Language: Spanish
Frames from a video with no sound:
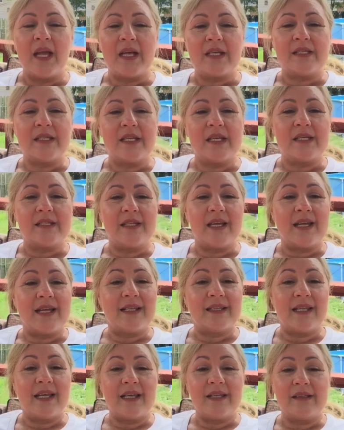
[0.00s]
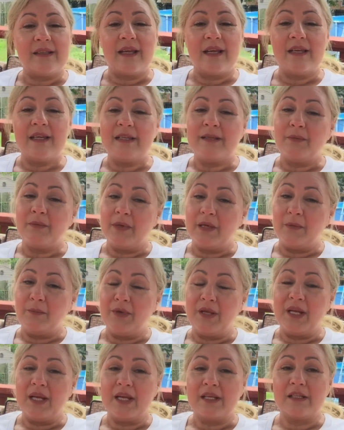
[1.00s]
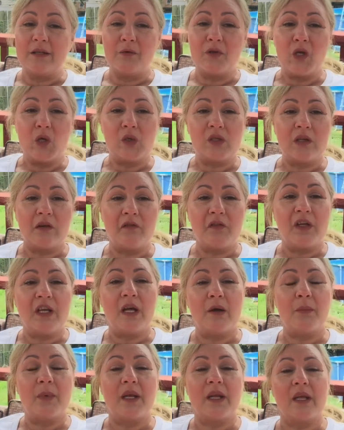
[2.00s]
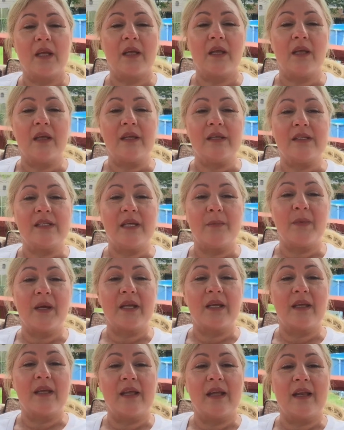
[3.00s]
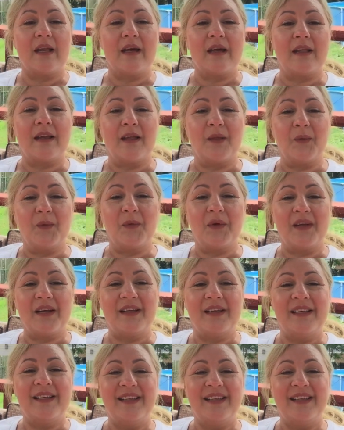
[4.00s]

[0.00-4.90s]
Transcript: Así que estén atentas y miren este video hasta el final para que sepan quién es la ganadora.